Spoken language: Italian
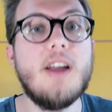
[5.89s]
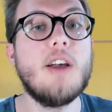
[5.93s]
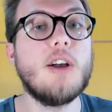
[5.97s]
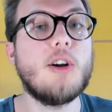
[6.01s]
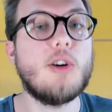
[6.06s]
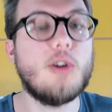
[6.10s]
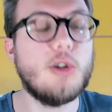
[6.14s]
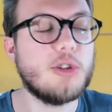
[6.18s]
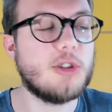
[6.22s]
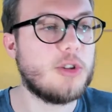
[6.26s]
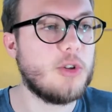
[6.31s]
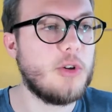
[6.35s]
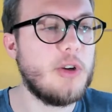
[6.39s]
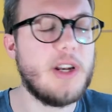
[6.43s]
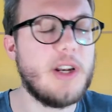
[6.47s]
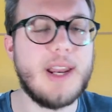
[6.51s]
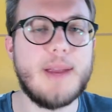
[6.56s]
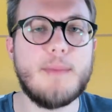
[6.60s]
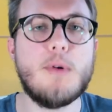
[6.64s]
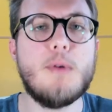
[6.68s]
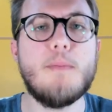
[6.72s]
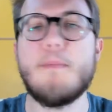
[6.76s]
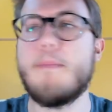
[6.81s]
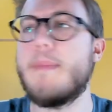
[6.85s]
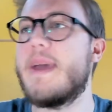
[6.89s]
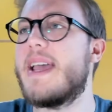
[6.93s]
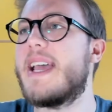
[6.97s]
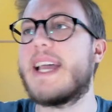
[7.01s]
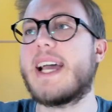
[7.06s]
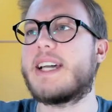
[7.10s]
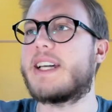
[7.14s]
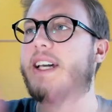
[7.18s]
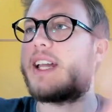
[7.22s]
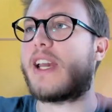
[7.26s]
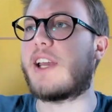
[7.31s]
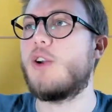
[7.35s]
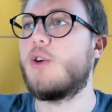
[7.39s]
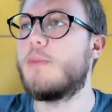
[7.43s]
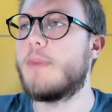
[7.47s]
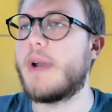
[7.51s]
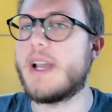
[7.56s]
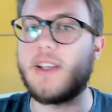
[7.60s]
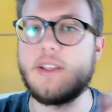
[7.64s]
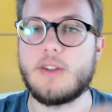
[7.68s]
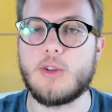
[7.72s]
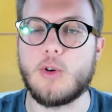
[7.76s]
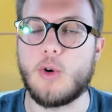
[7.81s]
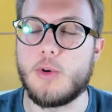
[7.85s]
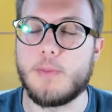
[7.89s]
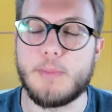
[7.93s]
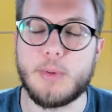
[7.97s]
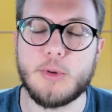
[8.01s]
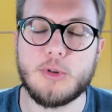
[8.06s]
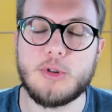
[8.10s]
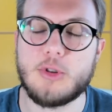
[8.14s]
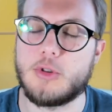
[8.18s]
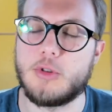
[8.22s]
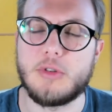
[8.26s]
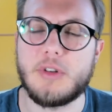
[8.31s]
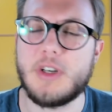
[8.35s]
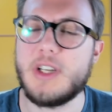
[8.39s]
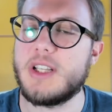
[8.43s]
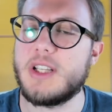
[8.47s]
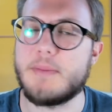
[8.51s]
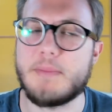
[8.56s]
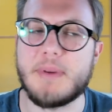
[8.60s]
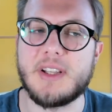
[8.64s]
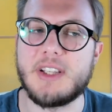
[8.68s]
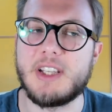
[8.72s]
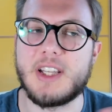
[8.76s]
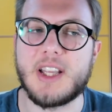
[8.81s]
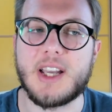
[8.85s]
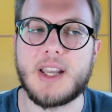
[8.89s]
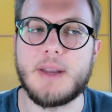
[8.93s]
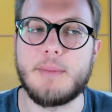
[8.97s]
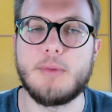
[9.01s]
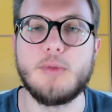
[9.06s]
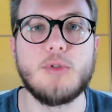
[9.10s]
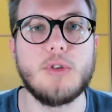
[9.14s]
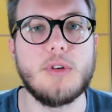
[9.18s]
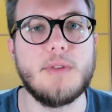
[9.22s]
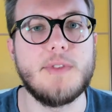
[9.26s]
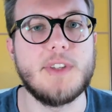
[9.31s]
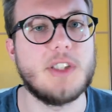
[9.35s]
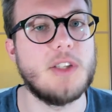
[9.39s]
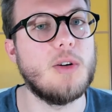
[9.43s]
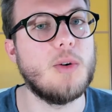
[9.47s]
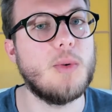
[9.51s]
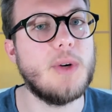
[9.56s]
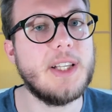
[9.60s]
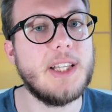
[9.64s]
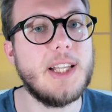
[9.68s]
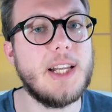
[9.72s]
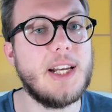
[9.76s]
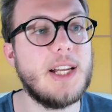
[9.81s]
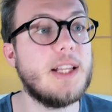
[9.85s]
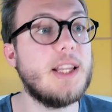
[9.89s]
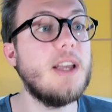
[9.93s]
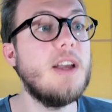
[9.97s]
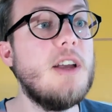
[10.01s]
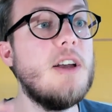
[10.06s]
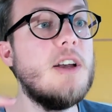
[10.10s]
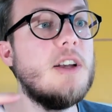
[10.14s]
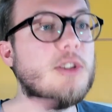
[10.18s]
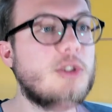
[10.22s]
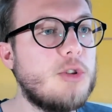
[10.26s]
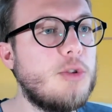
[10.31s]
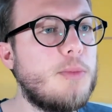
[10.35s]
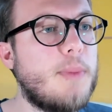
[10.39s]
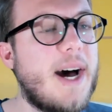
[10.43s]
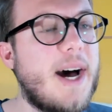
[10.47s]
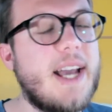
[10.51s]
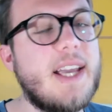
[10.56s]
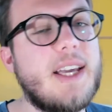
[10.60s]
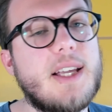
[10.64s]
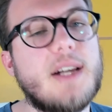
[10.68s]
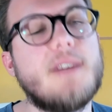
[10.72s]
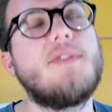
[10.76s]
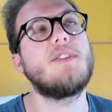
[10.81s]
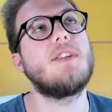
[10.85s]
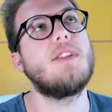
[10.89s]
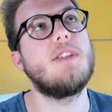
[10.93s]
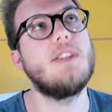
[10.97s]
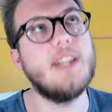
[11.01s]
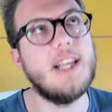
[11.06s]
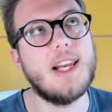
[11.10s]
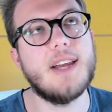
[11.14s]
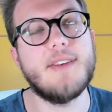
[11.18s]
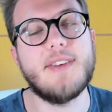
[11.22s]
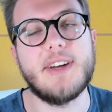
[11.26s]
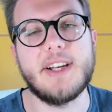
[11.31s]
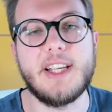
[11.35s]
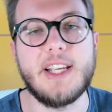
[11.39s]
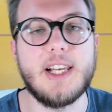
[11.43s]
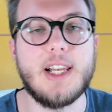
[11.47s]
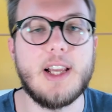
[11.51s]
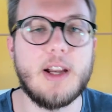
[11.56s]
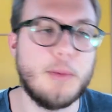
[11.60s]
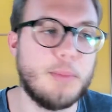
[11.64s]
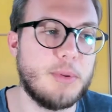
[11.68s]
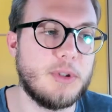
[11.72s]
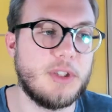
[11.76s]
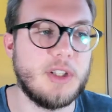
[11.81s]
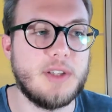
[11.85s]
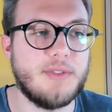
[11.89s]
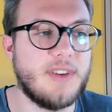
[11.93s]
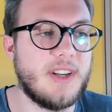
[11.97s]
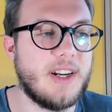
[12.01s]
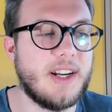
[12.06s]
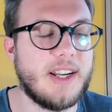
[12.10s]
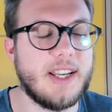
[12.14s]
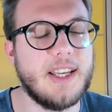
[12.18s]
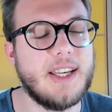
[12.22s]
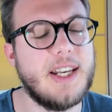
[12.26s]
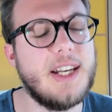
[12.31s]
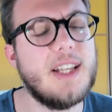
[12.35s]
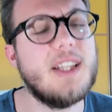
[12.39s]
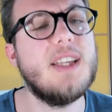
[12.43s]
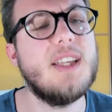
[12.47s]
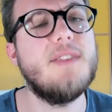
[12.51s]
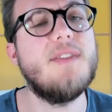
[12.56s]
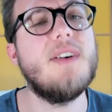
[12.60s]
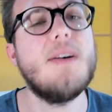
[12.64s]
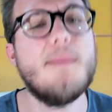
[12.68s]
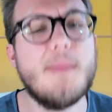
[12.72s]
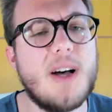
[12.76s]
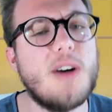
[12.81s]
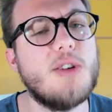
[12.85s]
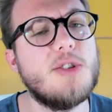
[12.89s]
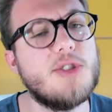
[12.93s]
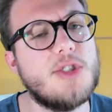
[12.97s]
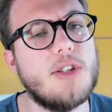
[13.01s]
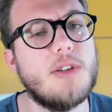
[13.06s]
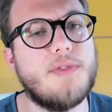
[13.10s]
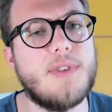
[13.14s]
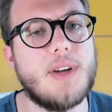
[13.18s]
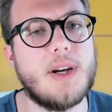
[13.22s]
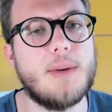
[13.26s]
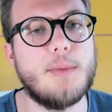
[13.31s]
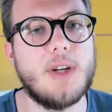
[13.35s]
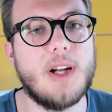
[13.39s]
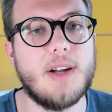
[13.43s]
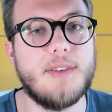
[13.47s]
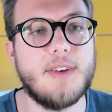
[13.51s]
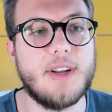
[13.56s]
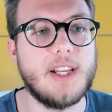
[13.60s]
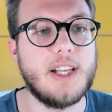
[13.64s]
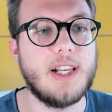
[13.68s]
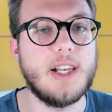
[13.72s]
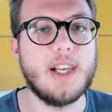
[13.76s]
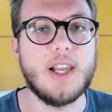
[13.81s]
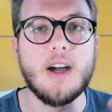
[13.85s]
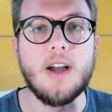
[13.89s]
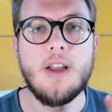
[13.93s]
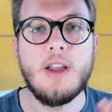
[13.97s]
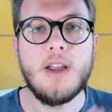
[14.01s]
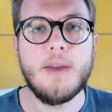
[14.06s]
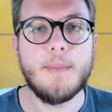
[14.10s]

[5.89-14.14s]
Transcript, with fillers: costruiremo un mega crewmate o impostore, dipende da che punto di vista lo guarderete, su Minecraft, nella vanilla, lo potete fare anche in creativa, ma oggi lo faremo nella vanilla.